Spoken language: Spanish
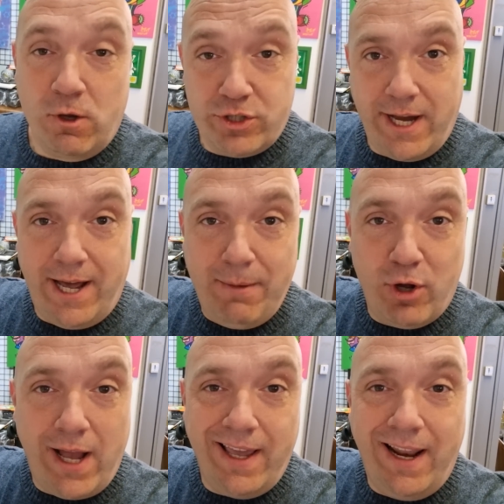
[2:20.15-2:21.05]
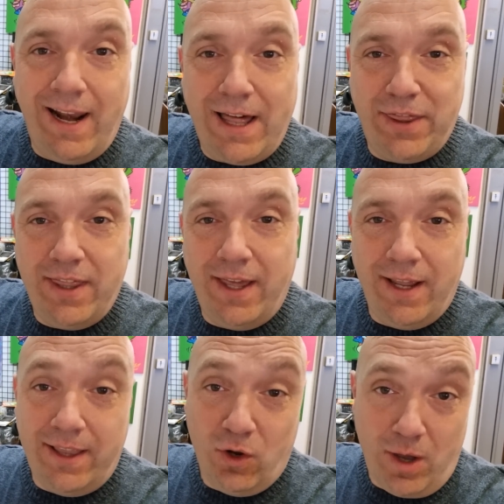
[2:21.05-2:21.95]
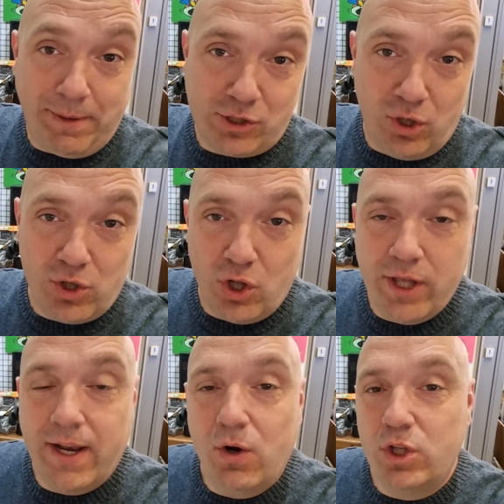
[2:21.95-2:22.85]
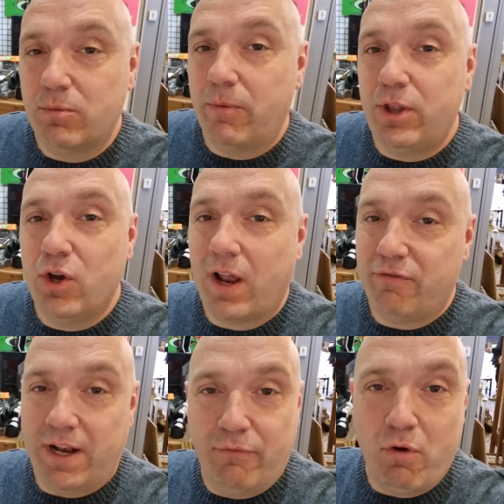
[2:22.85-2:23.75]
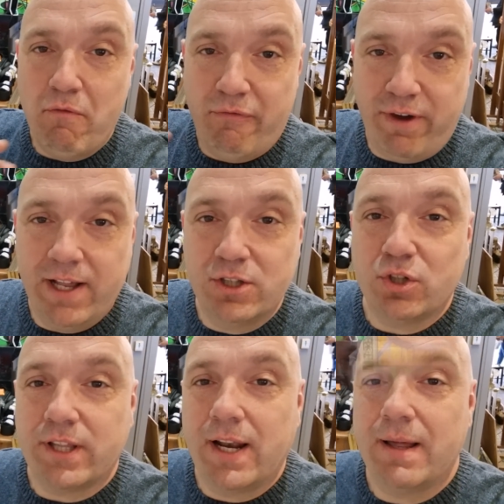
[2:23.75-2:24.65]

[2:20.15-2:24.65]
Os dejaré por aquí el enlace de, lo que pasó el otro día en el último vídeo, que al final fue un fail total